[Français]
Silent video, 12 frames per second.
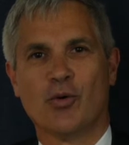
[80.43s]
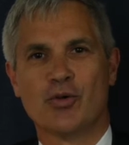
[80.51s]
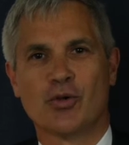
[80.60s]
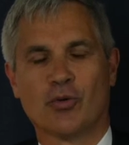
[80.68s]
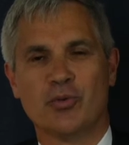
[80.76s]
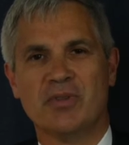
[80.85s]

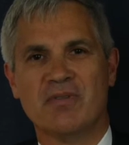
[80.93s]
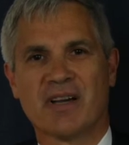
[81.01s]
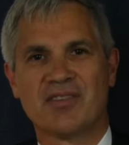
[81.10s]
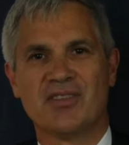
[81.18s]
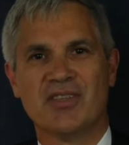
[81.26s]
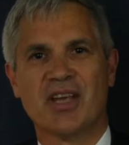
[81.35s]
aujourd'hui
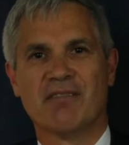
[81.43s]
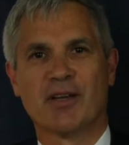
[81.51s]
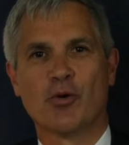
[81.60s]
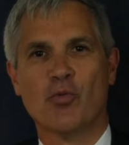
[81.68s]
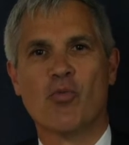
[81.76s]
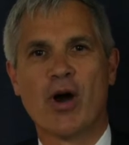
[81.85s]
vaccinés
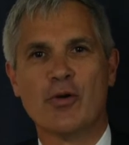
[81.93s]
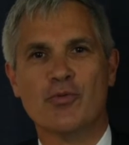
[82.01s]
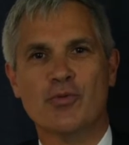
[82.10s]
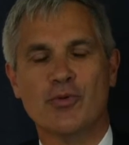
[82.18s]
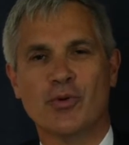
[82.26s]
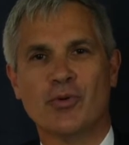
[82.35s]
avec au moins
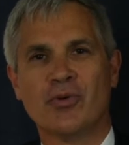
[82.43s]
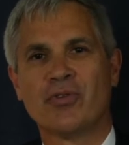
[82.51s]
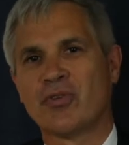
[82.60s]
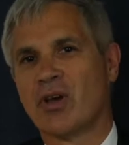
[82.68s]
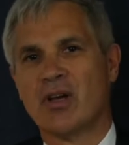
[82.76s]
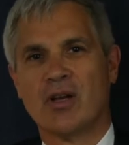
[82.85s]
une
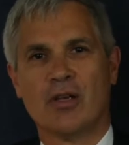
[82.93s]
dose,